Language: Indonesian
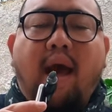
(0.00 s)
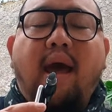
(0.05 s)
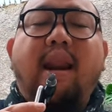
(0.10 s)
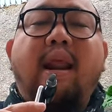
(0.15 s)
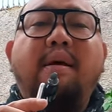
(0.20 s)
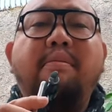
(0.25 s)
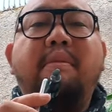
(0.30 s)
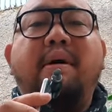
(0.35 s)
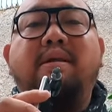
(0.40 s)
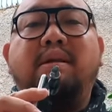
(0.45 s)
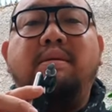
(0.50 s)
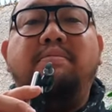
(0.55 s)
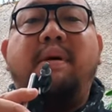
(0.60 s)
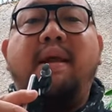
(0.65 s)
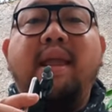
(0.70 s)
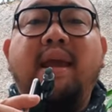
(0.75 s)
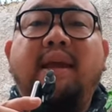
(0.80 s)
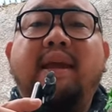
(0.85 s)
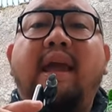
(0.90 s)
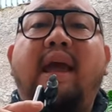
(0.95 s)
Karena masih
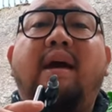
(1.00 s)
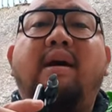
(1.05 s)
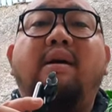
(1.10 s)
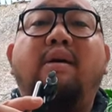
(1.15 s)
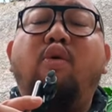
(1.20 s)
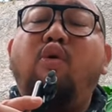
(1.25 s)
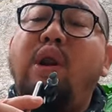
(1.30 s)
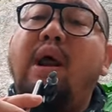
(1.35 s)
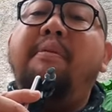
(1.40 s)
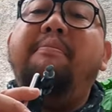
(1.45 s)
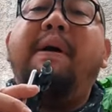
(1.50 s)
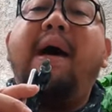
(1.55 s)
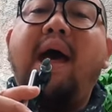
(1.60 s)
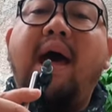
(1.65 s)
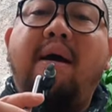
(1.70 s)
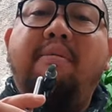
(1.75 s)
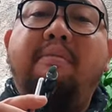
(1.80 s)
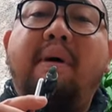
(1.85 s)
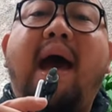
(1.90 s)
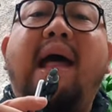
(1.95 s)
banyak yang kurang
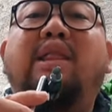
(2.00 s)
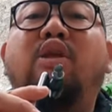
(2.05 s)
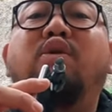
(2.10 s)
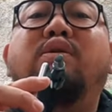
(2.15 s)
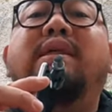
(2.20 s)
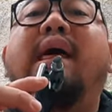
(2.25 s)
paham Atau